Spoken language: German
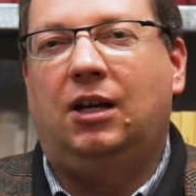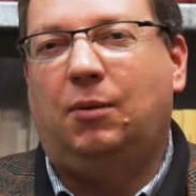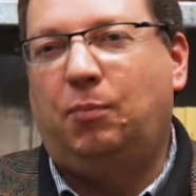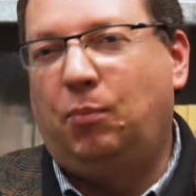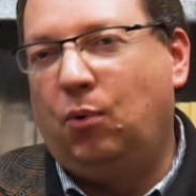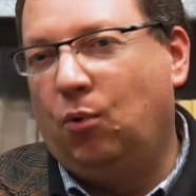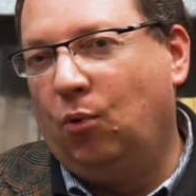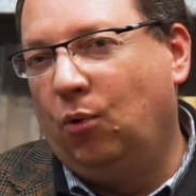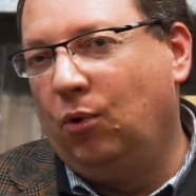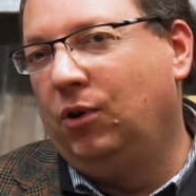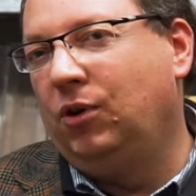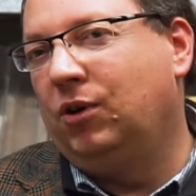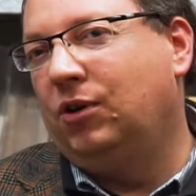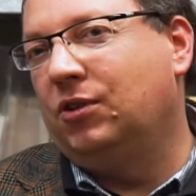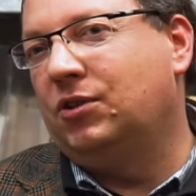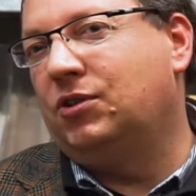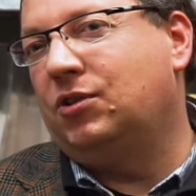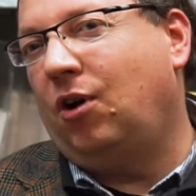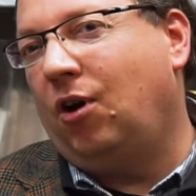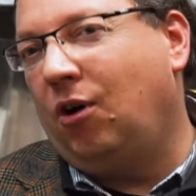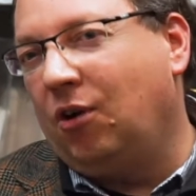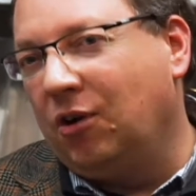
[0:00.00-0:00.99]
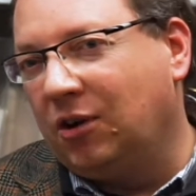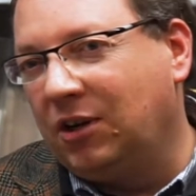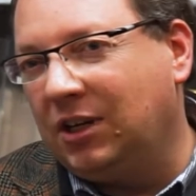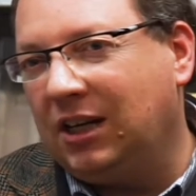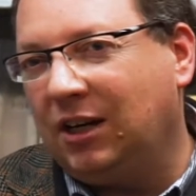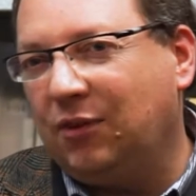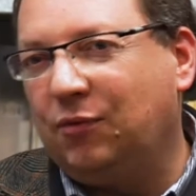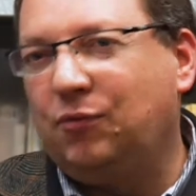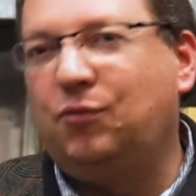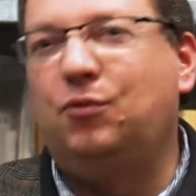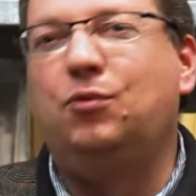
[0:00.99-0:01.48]
Napoleon, sorge
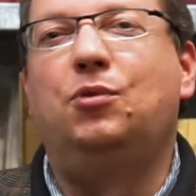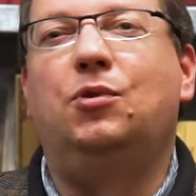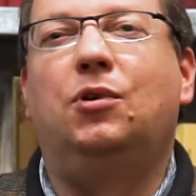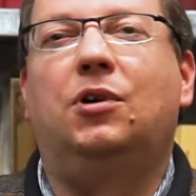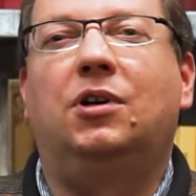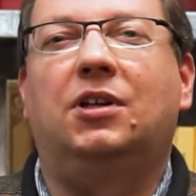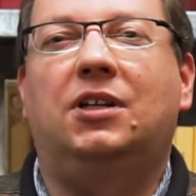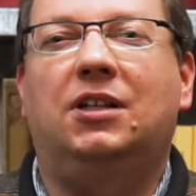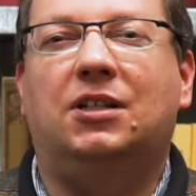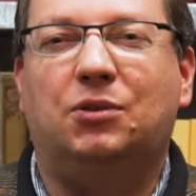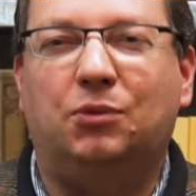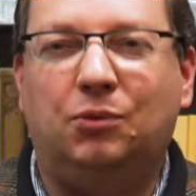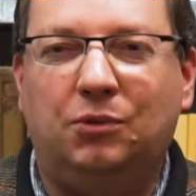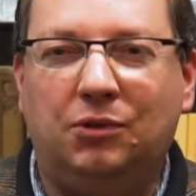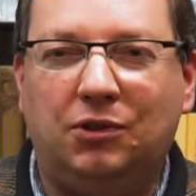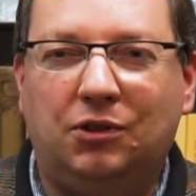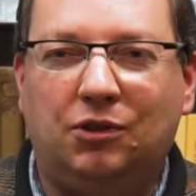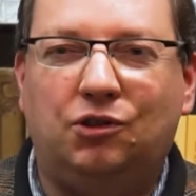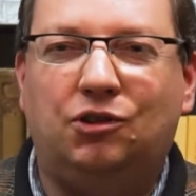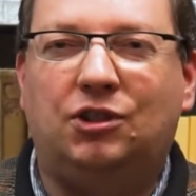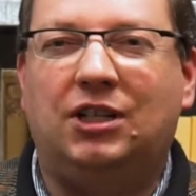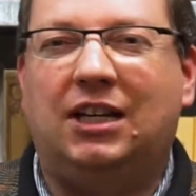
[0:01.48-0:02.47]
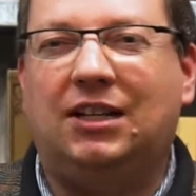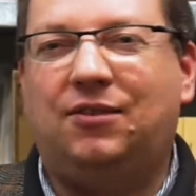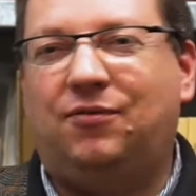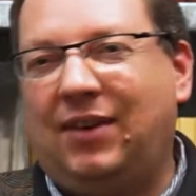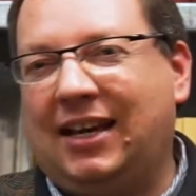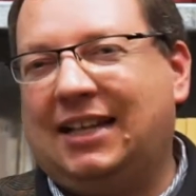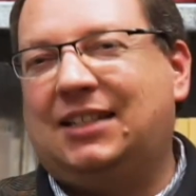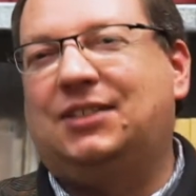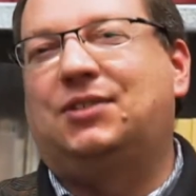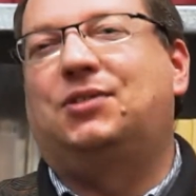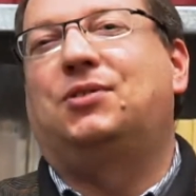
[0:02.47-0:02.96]
dafür, dass unsere Stadt
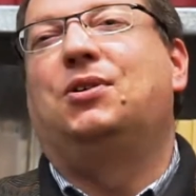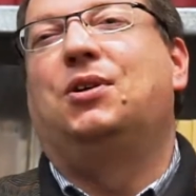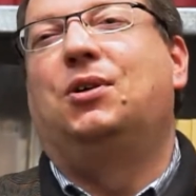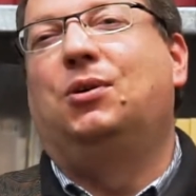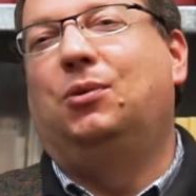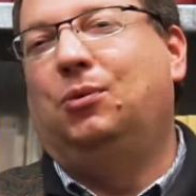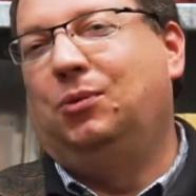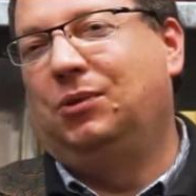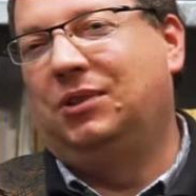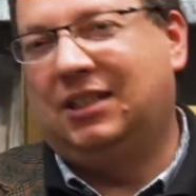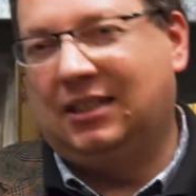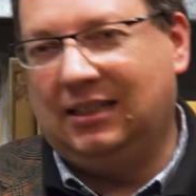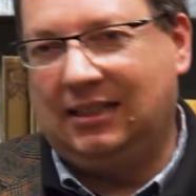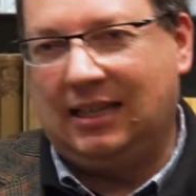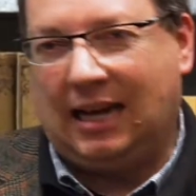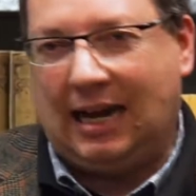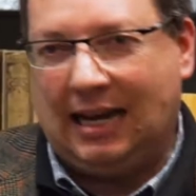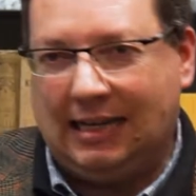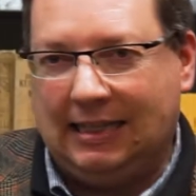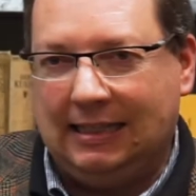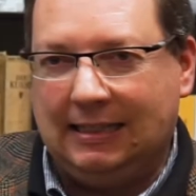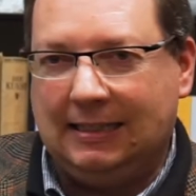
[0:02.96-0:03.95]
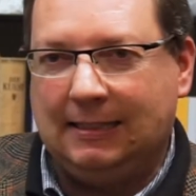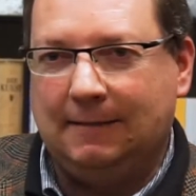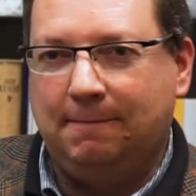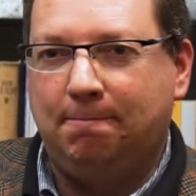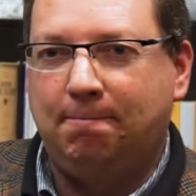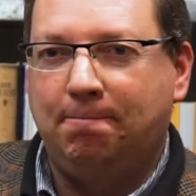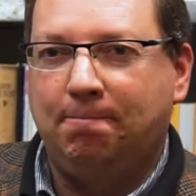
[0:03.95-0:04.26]
wächst und gedeiht.